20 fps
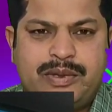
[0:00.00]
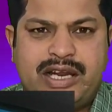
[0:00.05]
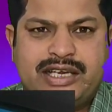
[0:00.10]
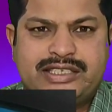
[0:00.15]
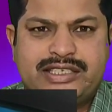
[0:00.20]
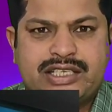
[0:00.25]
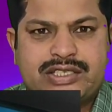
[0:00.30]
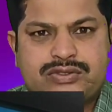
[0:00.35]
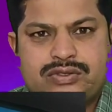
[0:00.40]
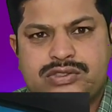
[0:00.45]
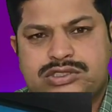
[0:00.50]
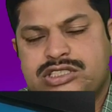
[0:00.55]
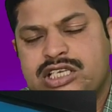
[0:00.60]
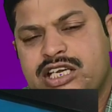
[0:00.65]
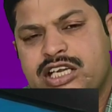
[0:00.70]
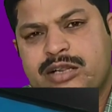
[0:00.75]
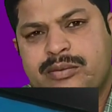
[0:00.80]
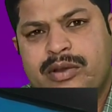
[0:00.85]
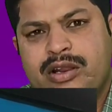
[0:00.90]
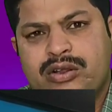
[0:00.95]
పాయింట్ చేసుకోవచ్చు
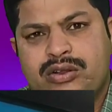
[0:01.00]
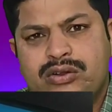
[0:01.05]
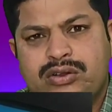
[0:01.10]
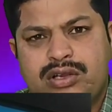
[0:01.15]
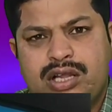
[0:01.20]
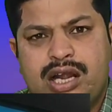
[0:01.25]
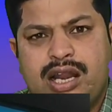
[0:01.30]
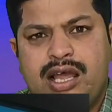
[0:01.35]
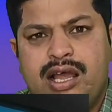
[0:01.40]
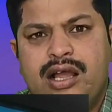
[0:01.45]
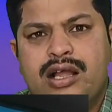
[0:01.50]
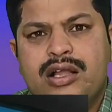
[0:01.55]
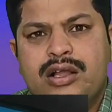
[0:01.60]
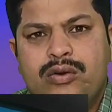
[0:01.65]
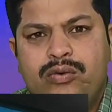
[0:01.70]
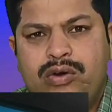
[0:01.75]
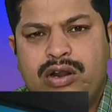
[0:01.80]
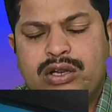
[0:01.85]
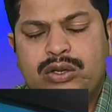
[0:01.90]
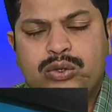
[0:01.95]
అంటే మనకు ఇక్కడ
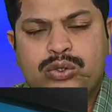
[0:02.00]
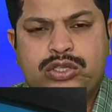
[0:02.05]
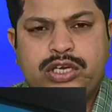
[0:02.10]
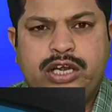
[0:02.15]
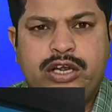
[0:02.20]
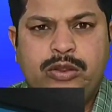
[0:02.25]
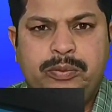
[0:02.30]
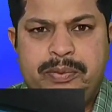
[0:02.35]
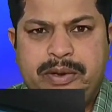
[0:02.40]
వన్ టూ త్రీలో